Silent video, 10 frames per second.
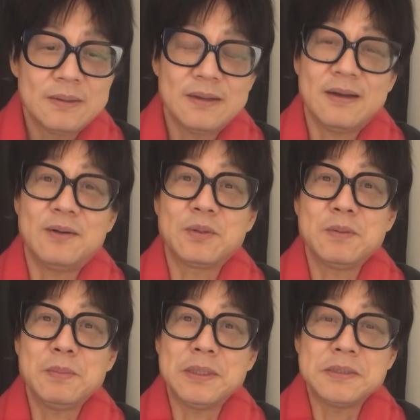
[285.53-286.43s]
啊，我
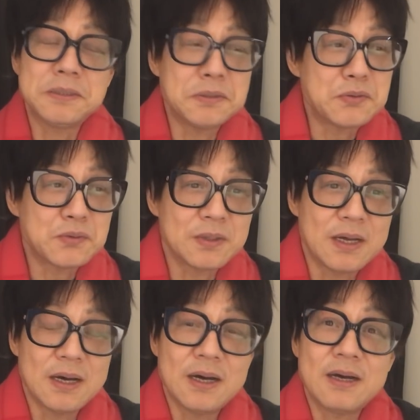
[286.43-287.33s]
听北京的人说的
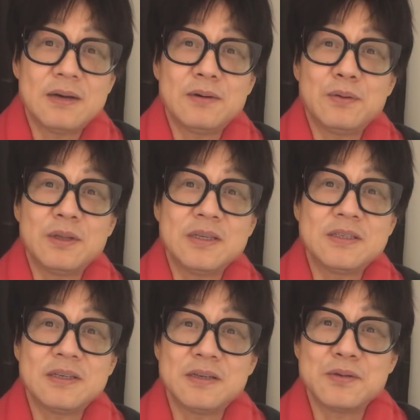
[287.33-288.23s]
啊，我的一
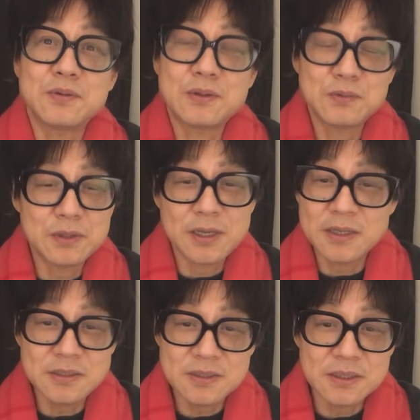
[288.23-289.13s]
些个人说的，说
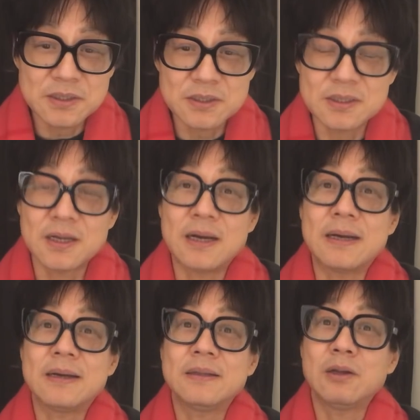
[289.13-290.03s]
天津这个事情
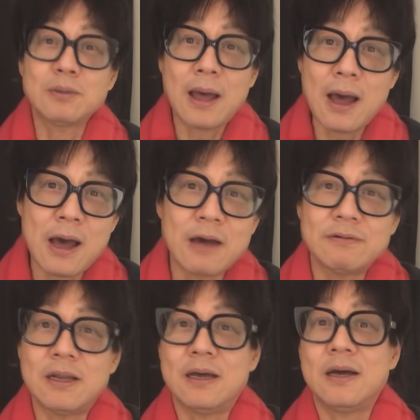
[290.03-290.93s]
啊闹大
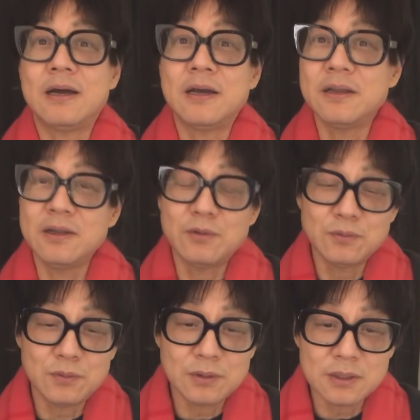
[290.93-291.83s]
发了，给李
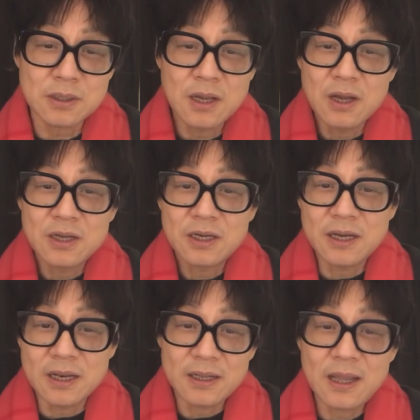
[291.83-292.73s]
鸿忠他
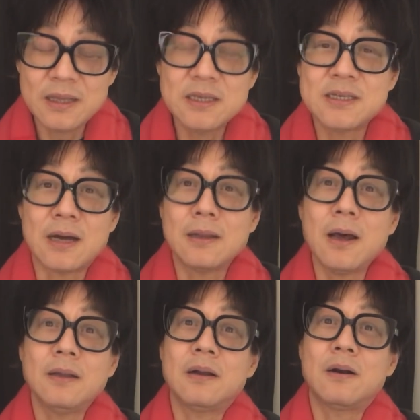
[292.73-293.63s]
给了他一个响
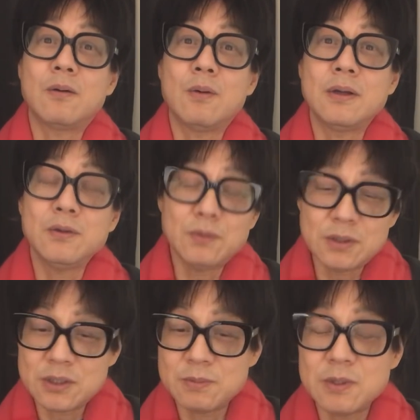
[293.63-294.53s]
亮的耳光，因为
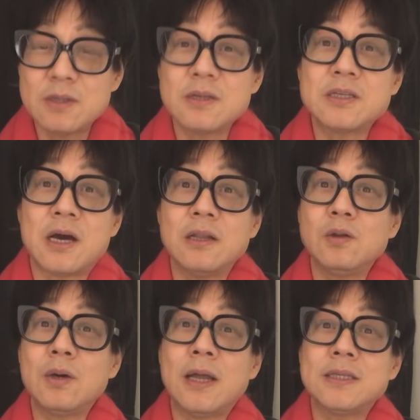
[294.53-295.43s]
这个视频现在在墙内
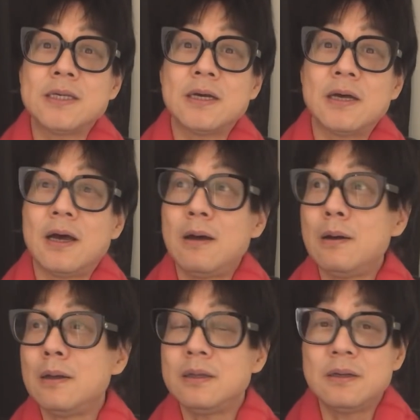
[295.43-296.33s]
都看得见
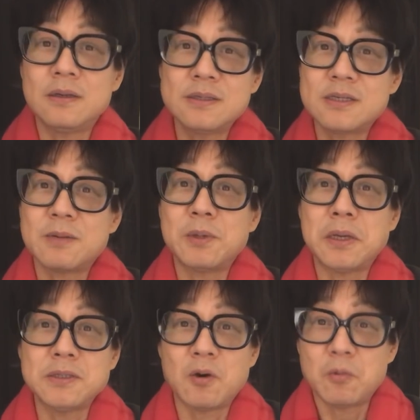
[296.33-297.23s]
啊，一个人在上面
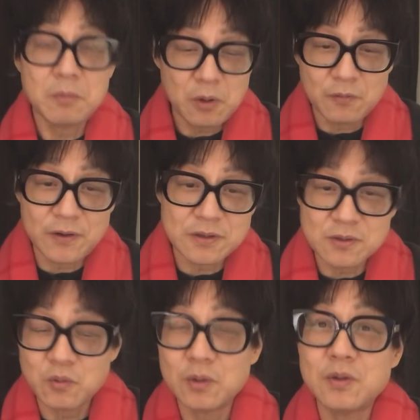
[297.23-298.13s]
演讲，我们没有饭
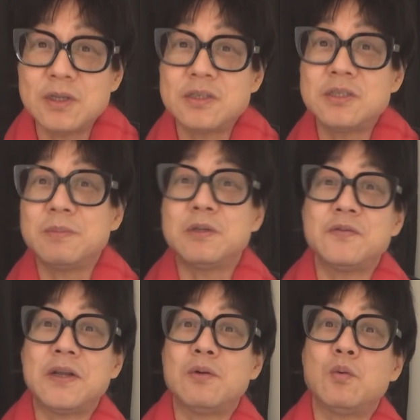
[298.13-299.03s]
吃，我都一个星期没吃
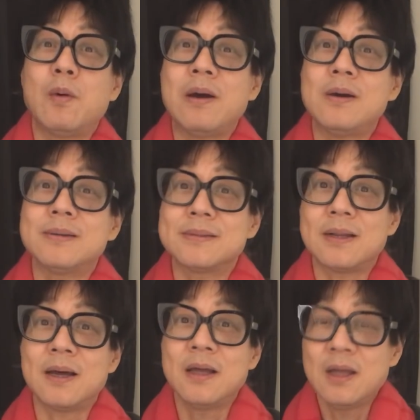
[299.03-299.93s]
饭了，我快饿死
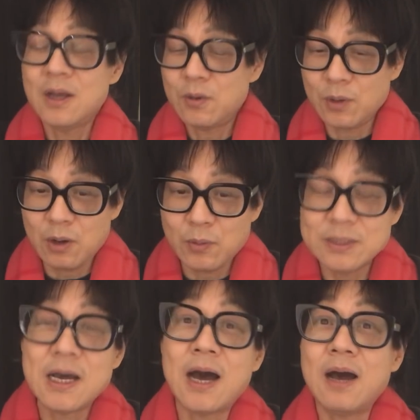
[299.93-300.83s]
了，我要回
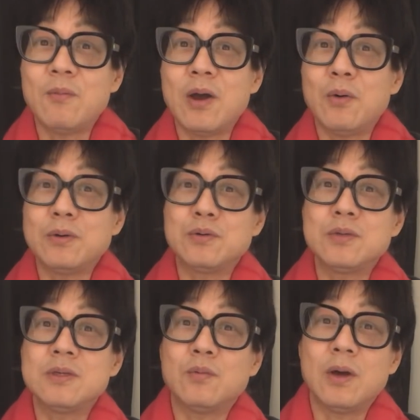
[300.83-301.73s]
家，我要回
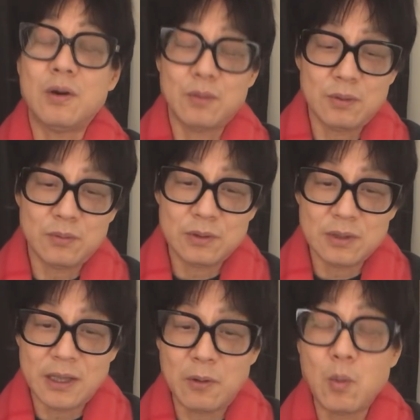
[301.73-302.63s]
春，我要我我
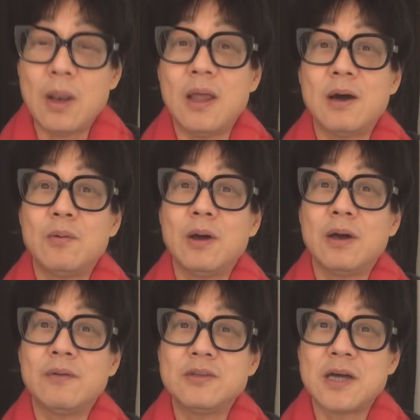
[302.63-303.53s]
年关了，我
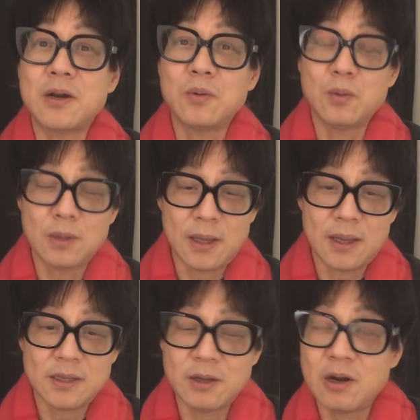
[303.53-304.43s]
要跟家人过
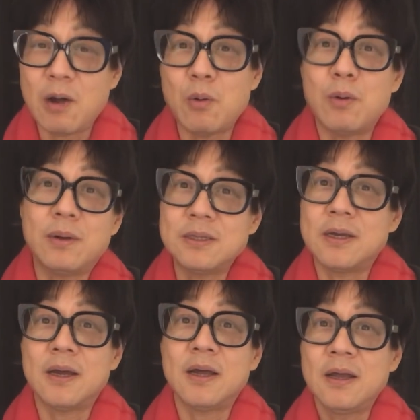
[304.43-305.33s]
年，你要让我回去，